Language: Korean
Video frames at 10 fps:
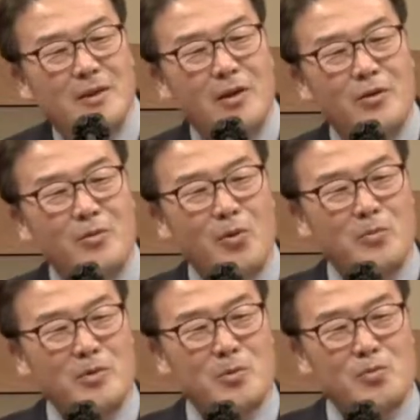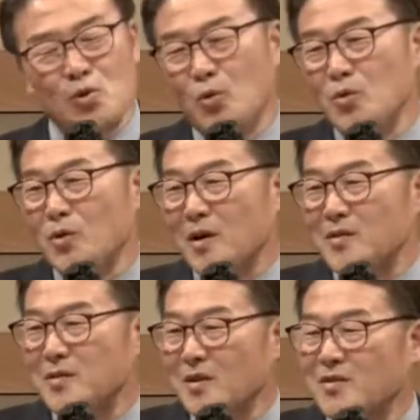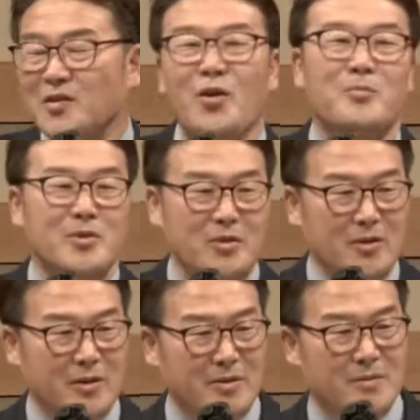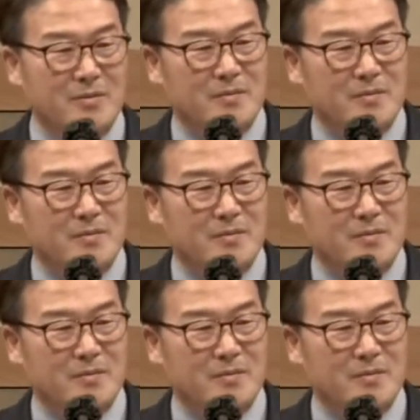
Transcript: 그래도 몸이 좀 좋을 것 같은데 그게 없는 거예요.